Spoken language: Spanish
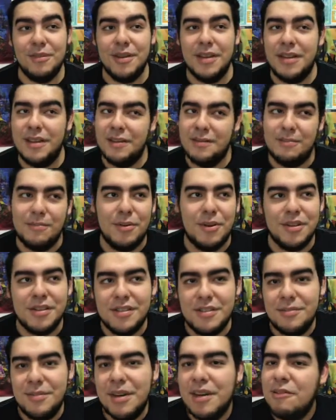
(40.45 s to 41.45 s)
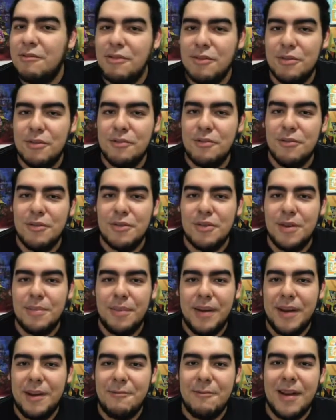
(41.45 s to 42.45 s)
El Burst me recordó mucho a
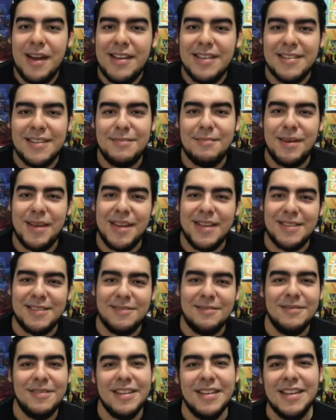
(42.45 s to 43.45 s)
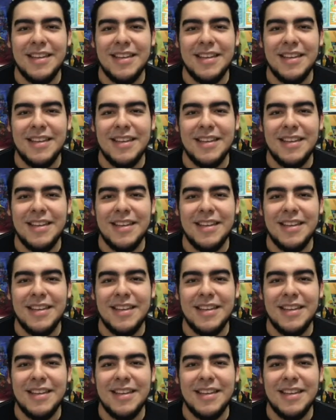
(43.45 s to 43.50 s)
Pennywise, el payaso.